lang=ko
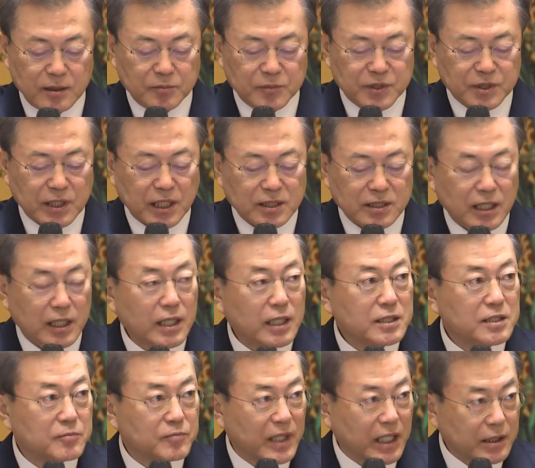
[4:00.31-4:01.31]
비상
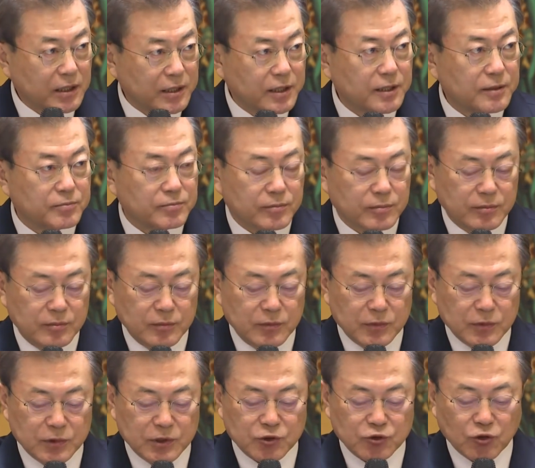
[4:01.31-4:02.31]
상황인 만큼
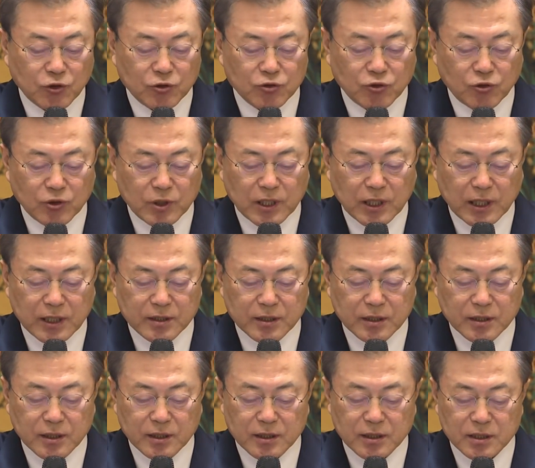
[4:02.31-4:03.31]
신속히
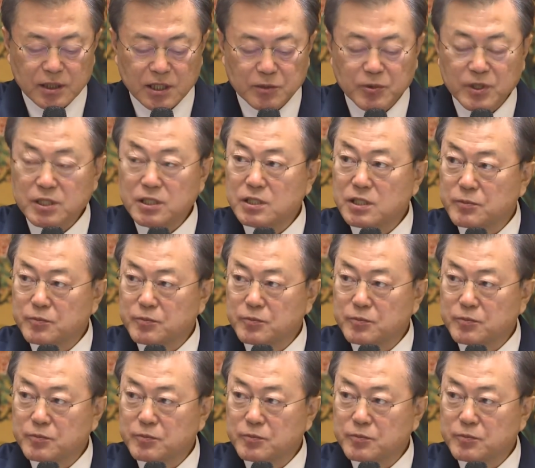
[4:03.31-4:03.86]
논의하여 이번